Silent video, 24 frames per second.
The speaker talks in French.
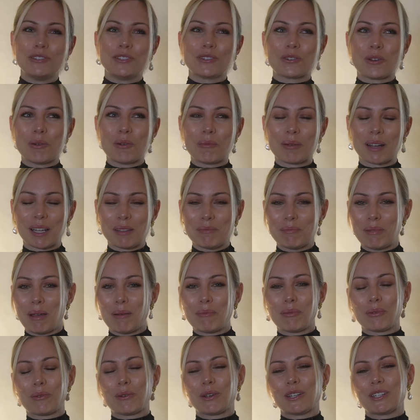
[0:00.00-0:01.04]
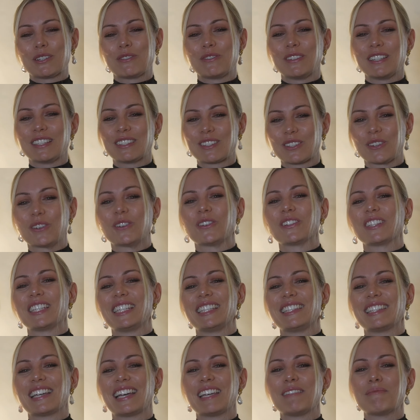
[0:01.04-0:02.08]
ne comprennent pas pourquoi je vais tant en
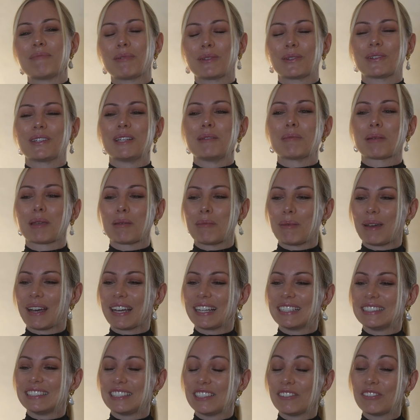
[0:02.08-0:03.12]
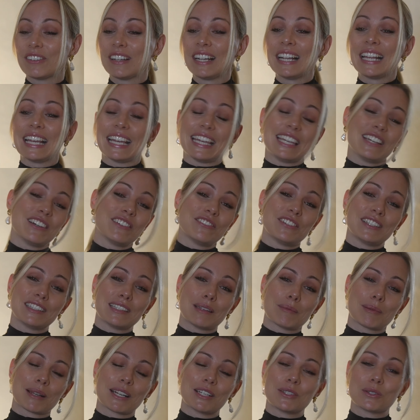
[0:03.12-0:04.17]
détail pendant les préparatifs. Et en fait,
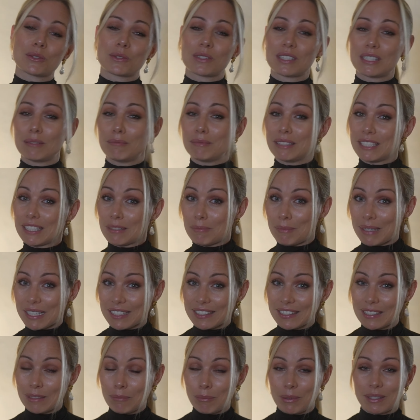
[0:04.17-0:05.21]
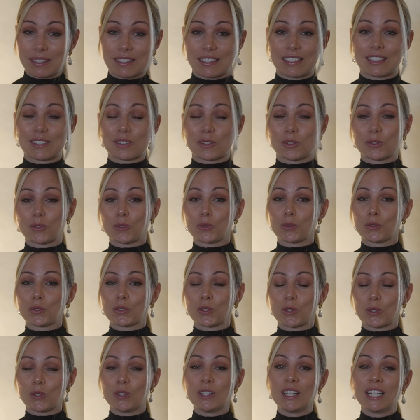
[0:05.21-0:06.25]
après le jour J, ils me disent merci parce qu'ils se rendent compte
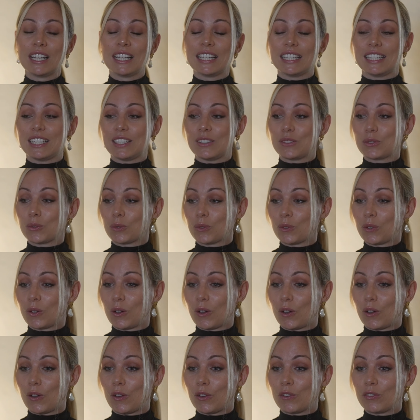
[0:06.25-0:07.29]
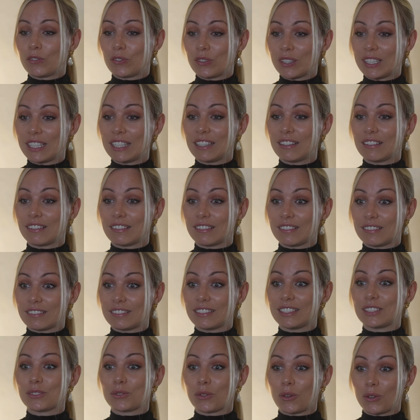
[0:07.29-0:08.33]
qu'ils ont euh, fait,
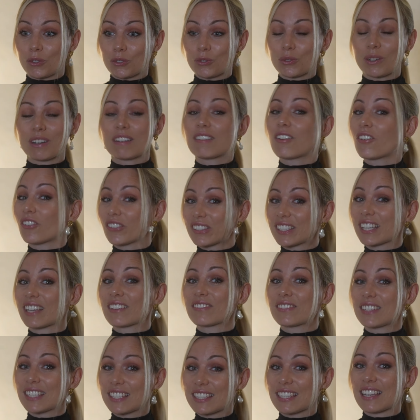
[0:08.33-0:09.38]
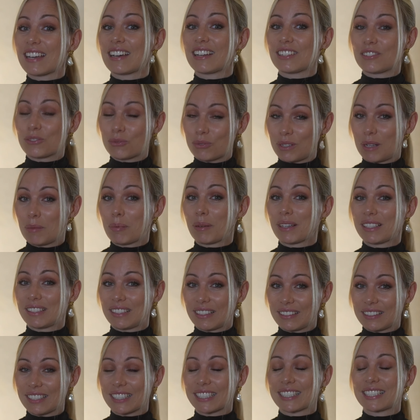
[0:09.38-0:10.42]
ils ont rendu un grand service à tous les
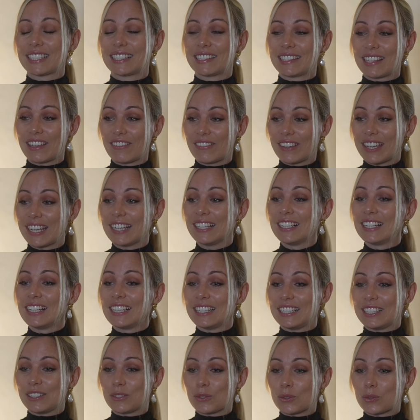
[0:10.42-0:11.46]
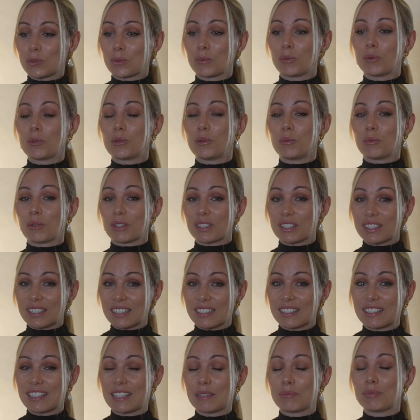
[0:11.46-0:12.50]
prestataires qu'ils avaient. Ils se sont beaucoup moins
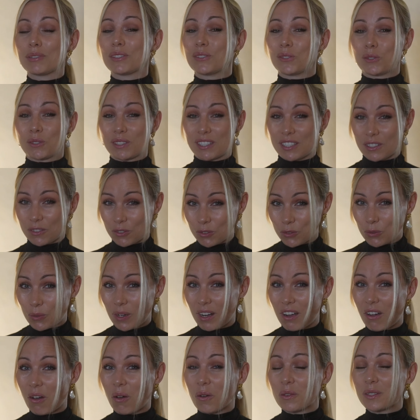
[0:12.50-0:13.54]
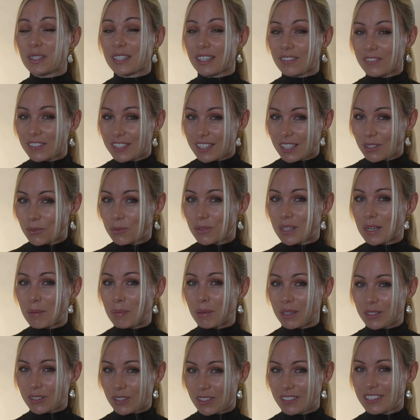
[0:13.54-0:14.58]
stressés et puis ils ont aussi rendu un grand service à toutes les
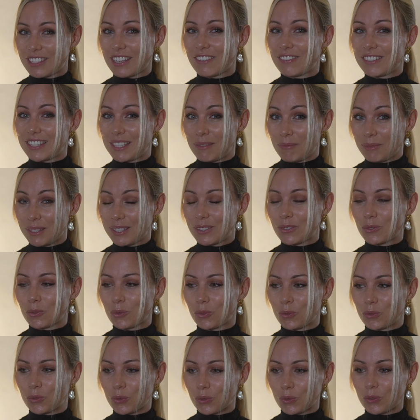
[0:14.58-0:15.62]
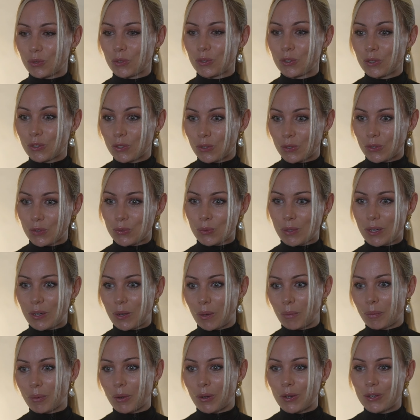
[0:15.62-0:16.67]
personnes qui avaient des missions autour d'eux, que ce soit
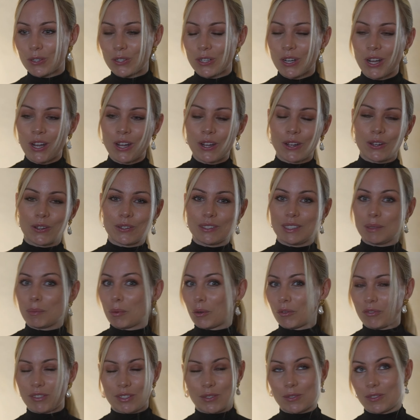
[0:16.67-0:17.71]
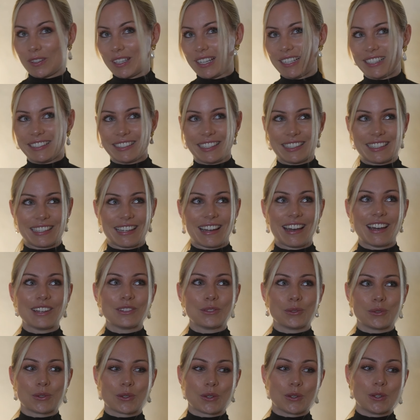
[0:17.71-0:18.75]
leurs proches, des professionnels, etc.
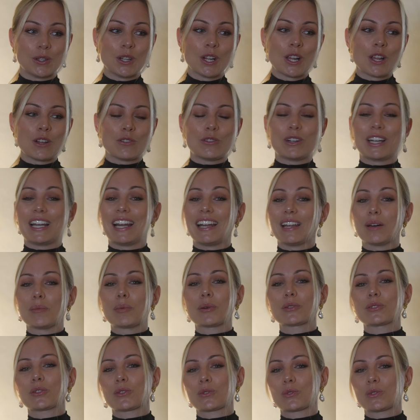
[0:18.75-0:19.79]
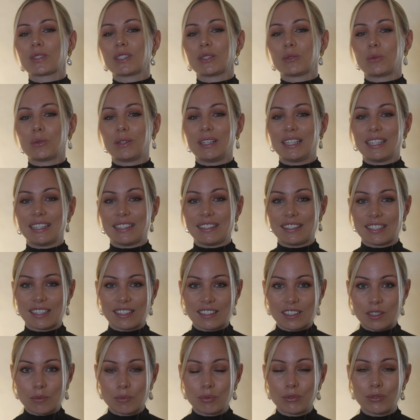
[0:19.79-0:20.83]
Donc voilà, l'important l'importance du déroulé est
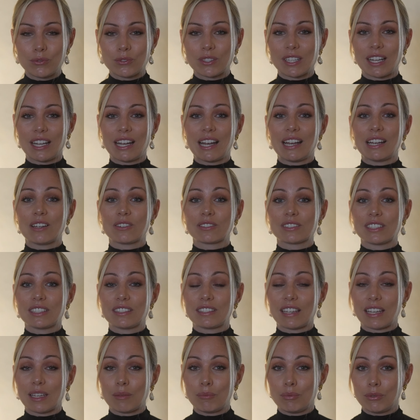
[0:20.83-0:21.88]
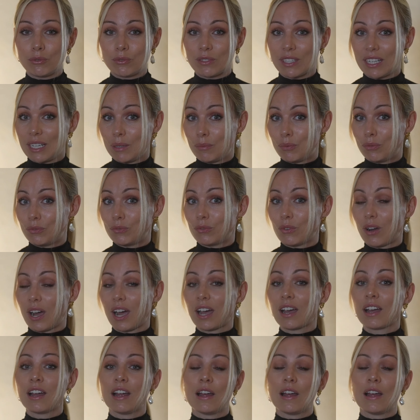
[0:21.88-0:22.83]
dingue. Plus vous allez aller en détail, plus vous allez pouvoir